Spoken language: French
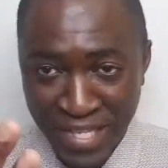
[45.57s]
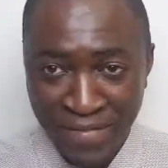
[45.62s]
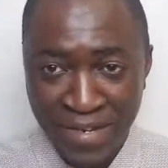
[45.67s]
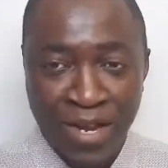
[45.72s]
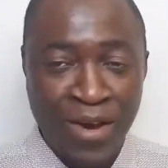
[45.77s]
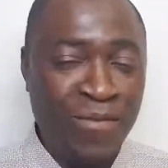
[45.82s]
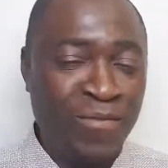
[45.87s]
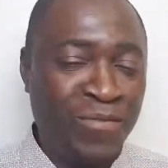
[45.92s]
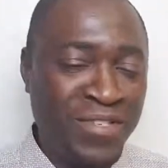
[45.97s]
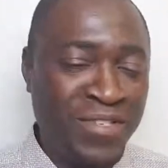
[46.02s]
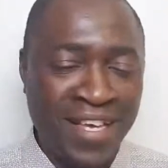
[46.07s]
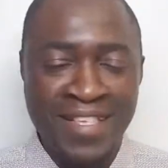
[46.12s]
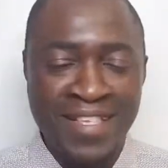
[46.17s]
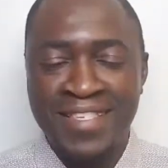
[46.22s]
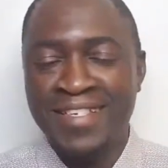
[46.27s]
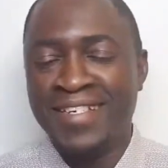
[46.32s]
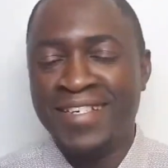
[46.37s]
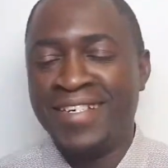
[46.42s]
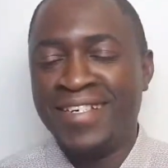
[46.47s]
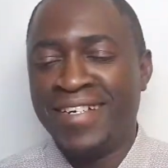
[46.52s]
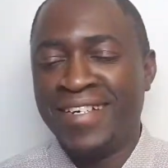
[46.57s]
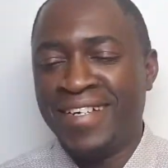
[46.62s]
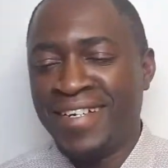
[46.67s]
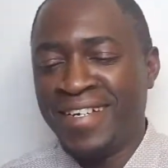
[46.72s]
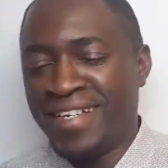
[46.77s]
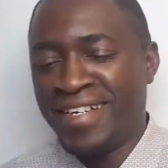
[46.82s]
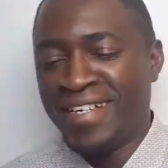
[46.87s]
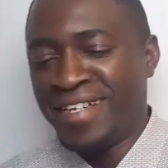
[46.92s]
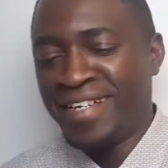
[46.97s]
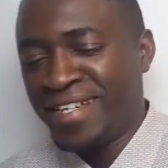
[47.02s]
va là où vous êtes.
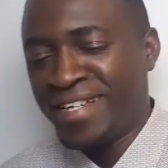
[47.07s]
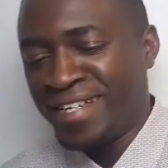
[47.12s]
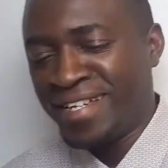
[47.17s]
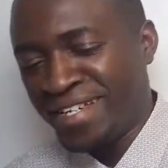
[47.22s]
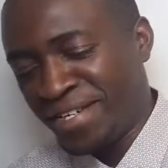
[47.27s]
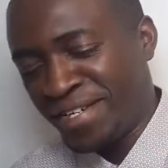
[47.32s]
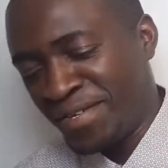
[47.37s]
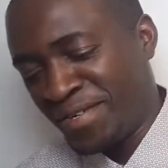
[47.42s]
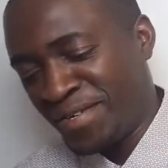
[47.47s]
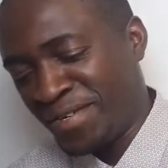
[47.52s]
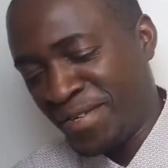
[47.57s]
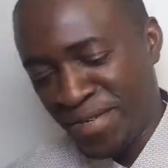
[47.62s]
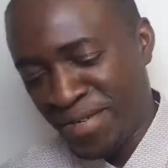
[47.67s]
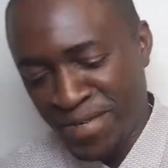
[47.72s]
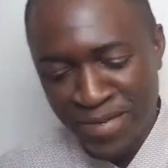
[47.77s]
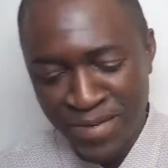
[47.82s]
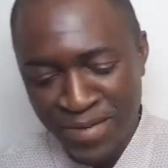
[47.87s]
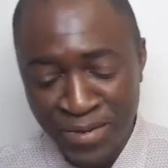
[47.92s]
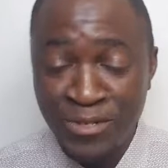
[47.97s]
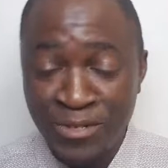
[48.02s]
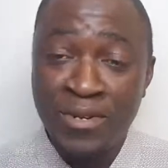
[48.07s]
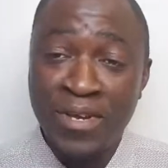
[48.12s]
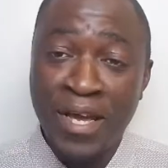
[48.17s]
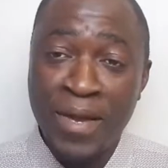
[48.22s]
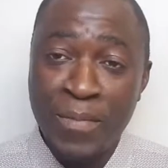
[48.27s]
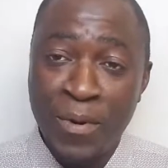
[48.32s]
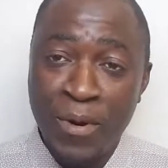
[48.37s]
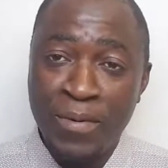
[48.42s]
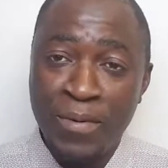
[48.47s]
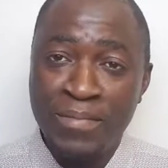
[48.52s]
Et euh, le Seigneur est
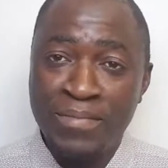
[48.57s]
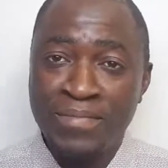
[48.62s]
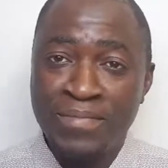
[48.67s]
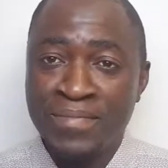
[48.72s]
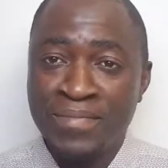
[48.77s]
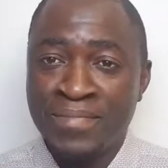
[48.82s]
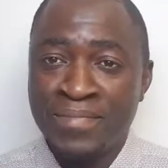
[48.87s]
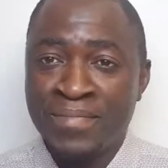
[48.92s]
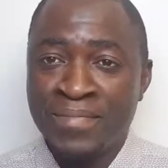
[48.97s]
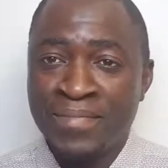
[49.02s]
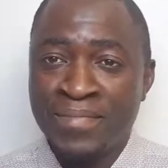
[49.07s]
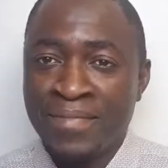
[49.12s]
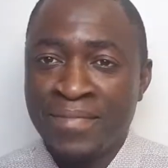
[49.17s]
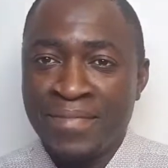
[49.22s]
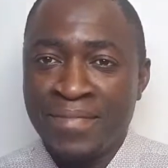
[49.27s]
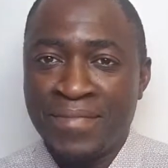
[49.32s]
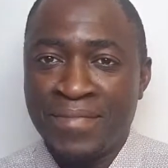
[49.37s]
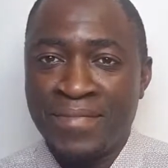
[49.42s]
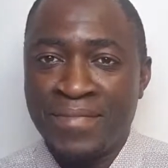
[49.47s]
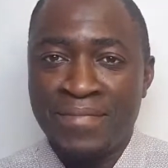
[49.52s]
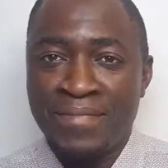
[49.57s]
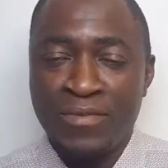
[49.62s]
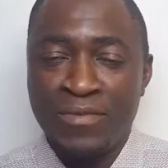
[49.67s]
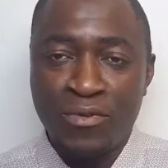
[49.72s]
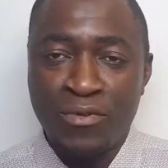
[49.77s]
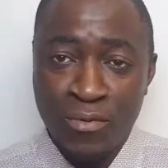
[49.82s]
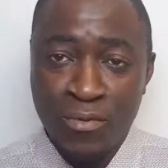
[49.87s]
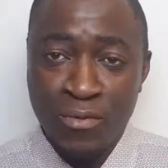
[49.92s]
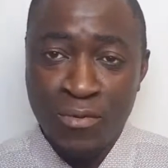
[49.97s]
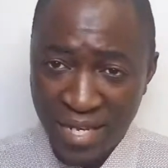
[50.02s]
bon,
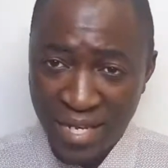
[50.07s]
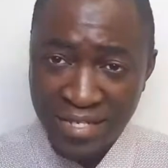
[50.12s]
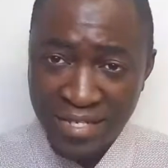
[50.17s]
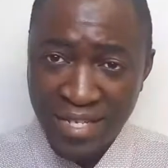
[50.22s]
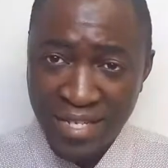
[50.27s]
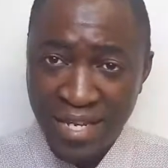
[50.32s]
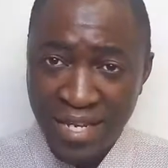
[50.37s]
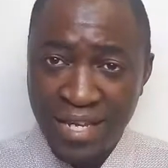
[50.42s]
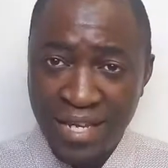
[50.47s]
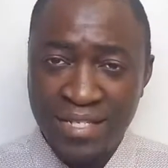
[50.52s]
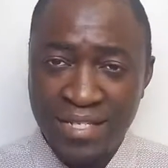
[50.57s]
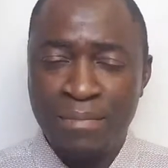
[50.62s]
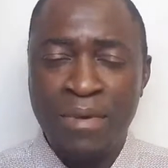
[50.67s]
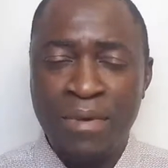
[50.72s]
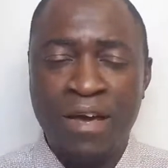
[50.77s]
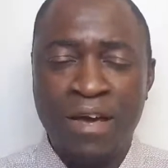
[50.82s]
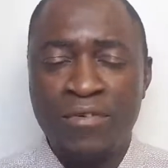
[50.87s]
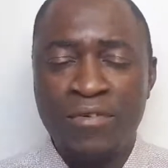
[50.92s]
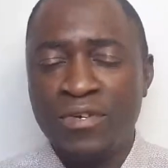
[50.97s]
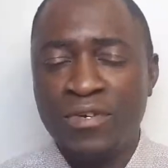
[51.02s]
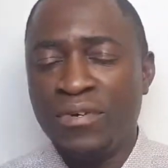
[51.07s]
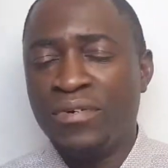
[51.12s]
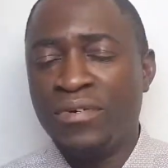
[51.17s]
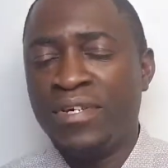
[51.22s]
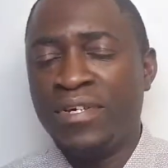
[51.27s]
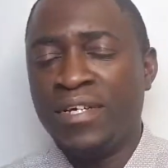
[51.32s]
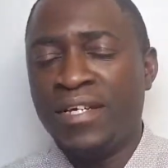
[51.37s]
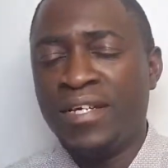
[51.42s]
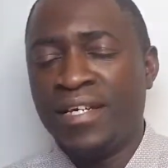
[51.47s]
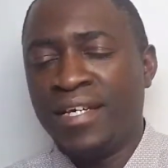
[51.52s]
notre Père céleste est merveilleux,
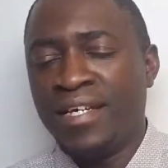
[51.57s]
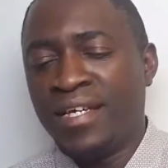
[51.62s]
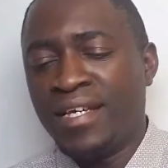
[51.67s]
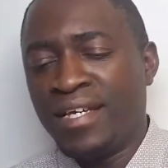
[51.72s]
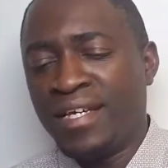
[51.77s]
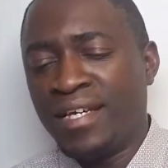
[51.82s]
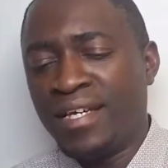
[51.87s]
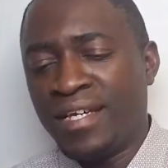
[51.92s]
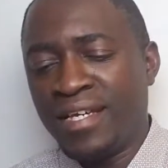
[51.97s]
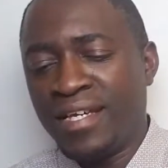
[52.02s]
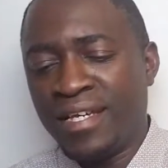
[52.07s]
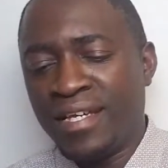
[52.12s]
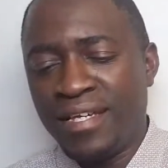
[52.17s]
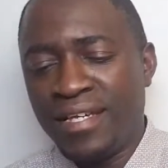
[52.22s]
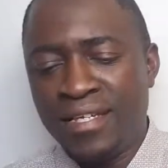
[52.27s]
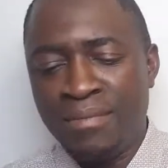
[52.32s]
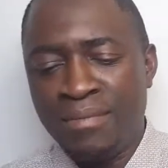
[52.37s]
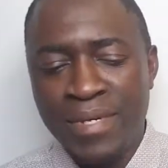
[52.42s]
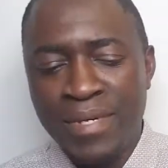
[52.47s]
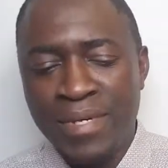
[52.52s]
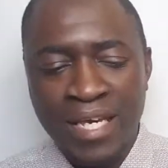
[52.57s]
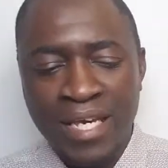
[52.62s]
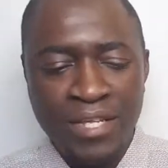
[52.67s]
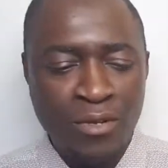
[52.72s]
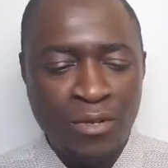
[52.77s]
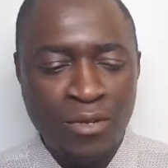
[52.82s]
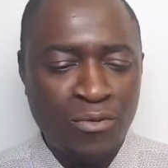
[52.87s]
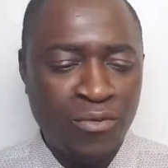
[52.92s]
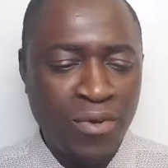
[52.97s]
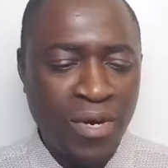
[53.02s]
et il mérite
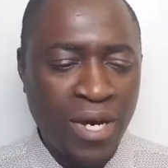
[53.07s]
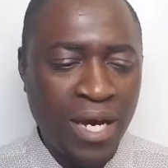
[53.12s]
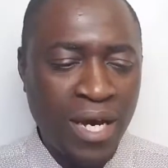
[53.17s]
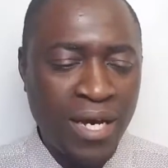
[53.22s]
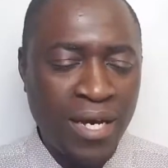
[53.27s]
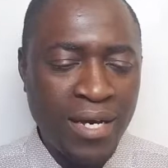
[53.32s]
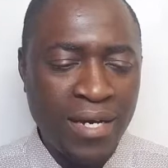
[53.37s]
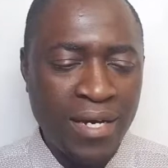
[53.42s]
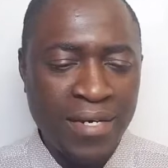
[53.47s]
en tout cas